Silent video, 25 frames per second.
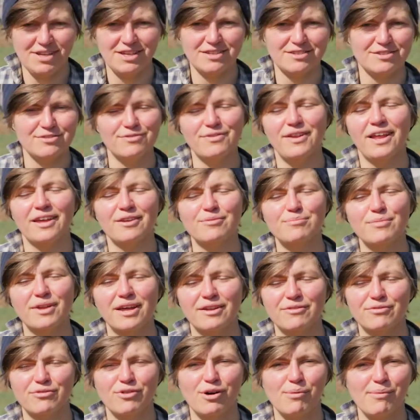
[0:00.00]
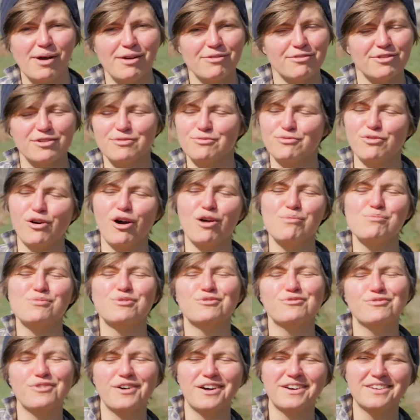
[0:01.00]
hat die Flächenplattform einfach im vollen
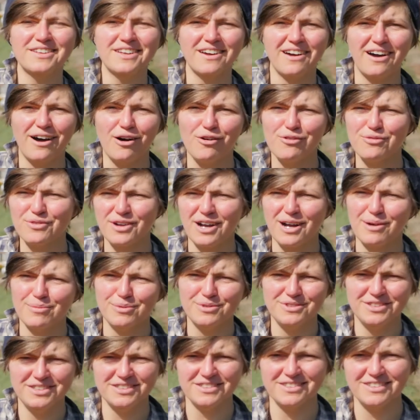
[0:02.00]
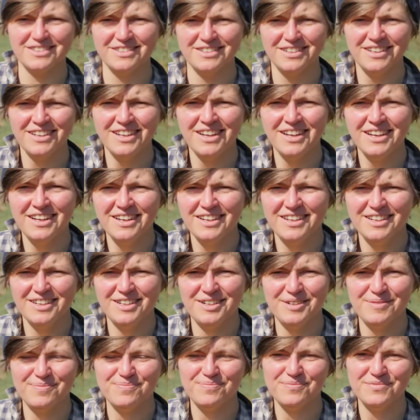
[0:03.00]
Umfang ihre Aufgabe und ihre
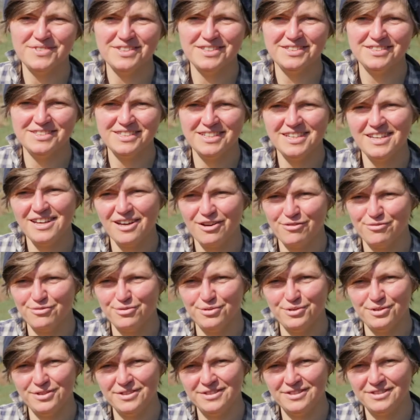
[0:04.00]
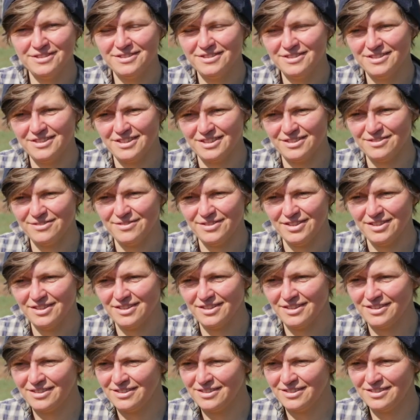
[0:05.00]
ähm, Idee erfüllt, dass
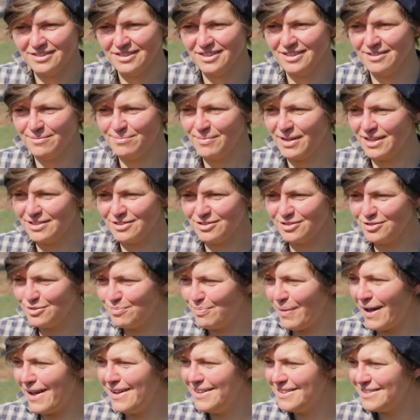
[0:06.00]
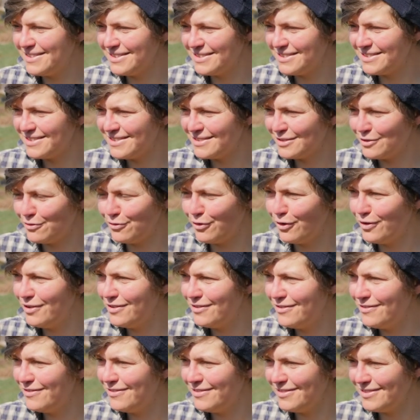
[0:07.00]
wir, ähm, also sobald das
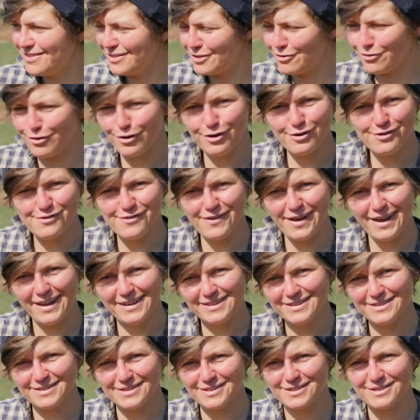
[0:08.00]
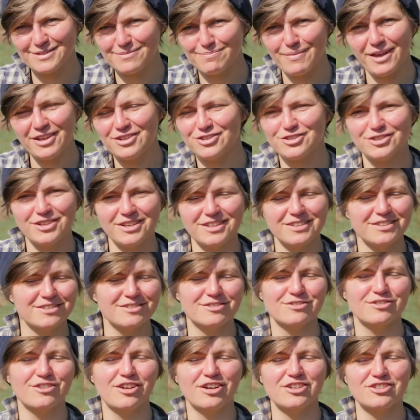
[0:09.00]
gefunden, gefunden war, dieses Match, ging das
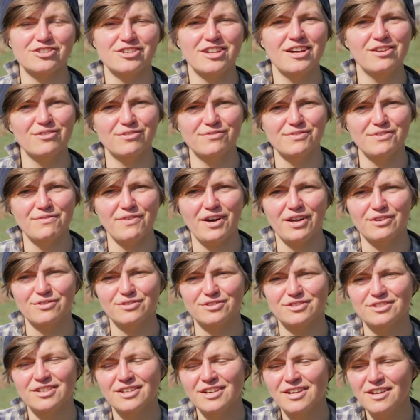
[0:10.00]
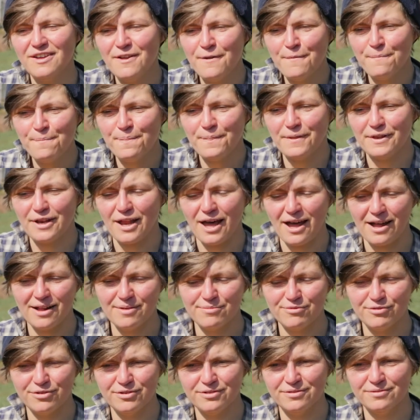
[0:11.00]
total schnell und wir waren uns innerhalb
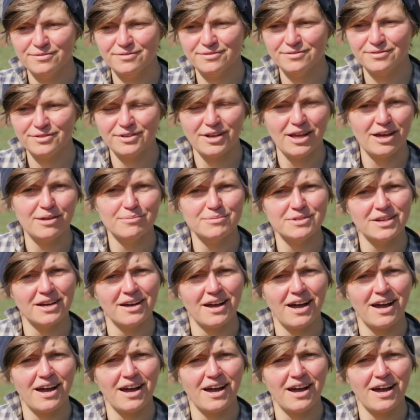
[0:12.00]
von, von einem Tag